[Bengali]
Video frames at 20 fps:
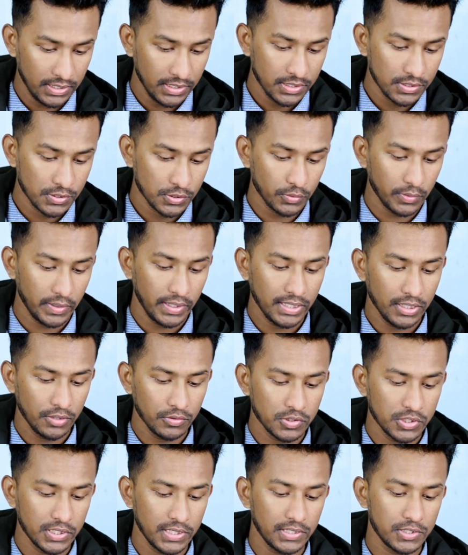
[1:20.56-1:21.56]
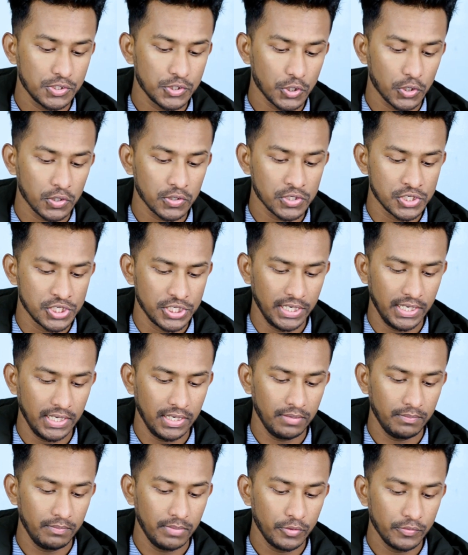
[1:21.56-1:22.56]
সো এটা হচ্ছে চংচিং
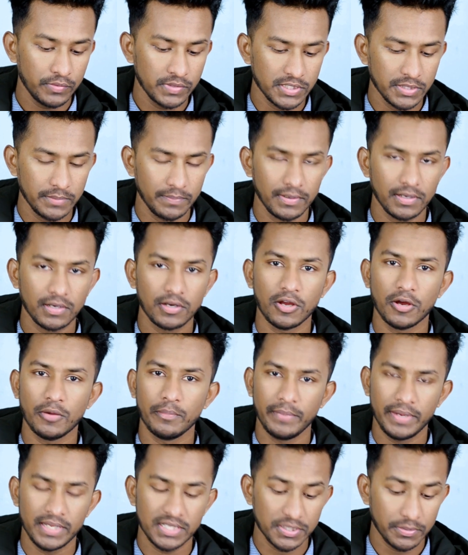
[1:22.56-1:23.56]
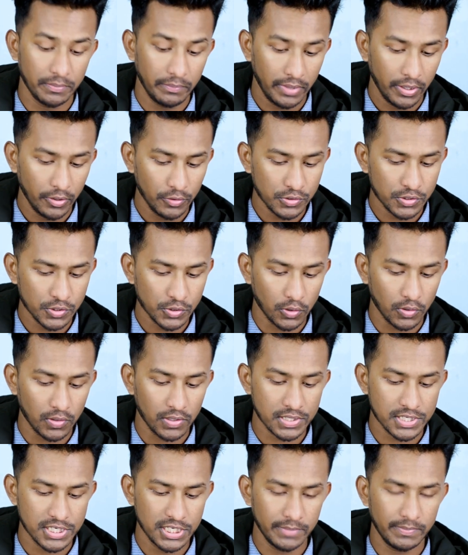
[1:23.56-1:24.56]
মিউনিসিপ্যাল গভর্নমেন্ট মেয়র
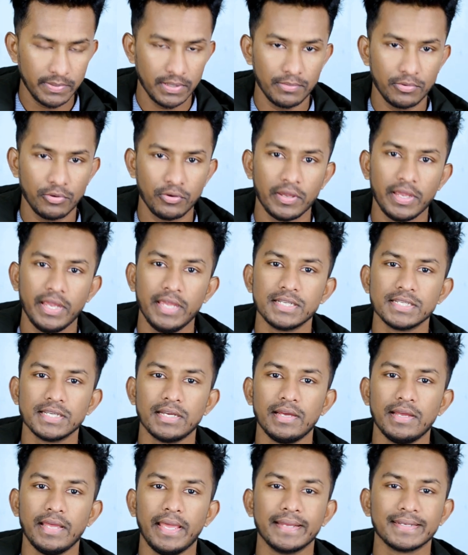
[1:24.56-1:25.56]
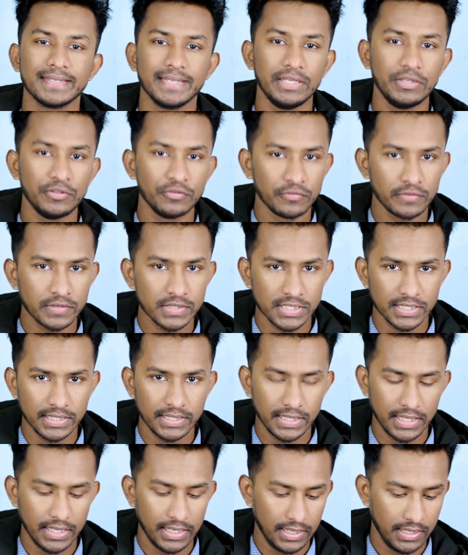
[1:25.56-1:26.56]
স্কলারশিপ এবং এটা একটা
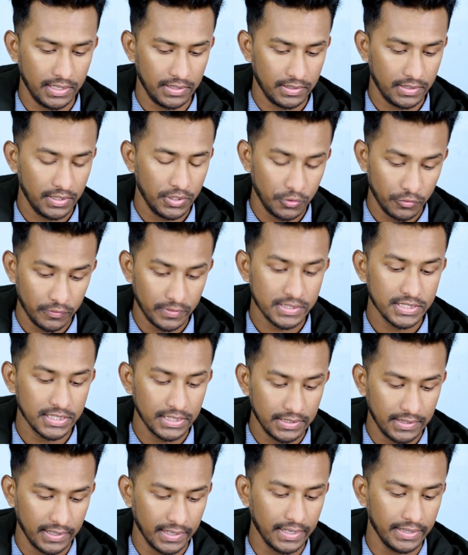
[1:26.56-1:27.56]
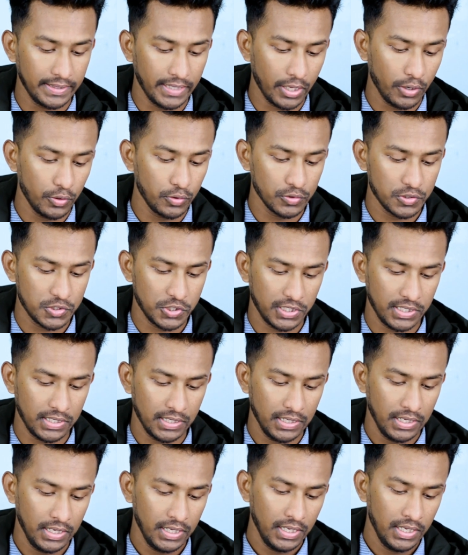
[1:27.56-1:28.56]
ইউনিভার্সিটিকে ইউনিভার্সিটি থেকে দেওয়া হচ্ছে
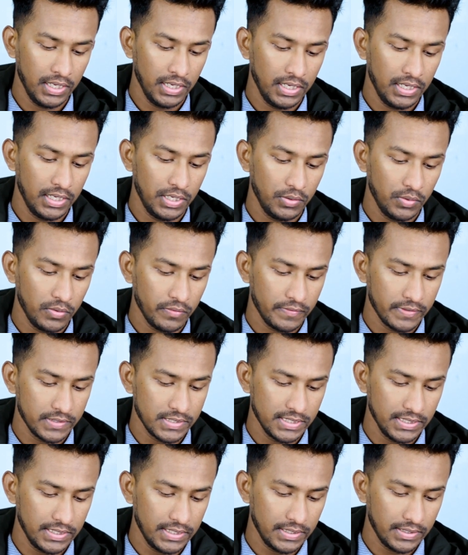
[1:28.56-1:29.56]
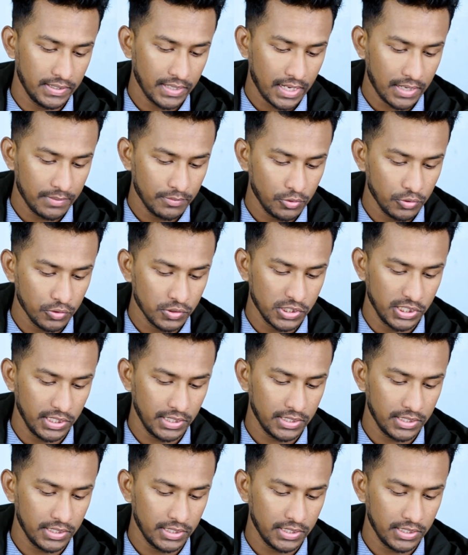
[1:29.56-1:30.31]
ইউনিভার্সিটির নাম হচ্ছে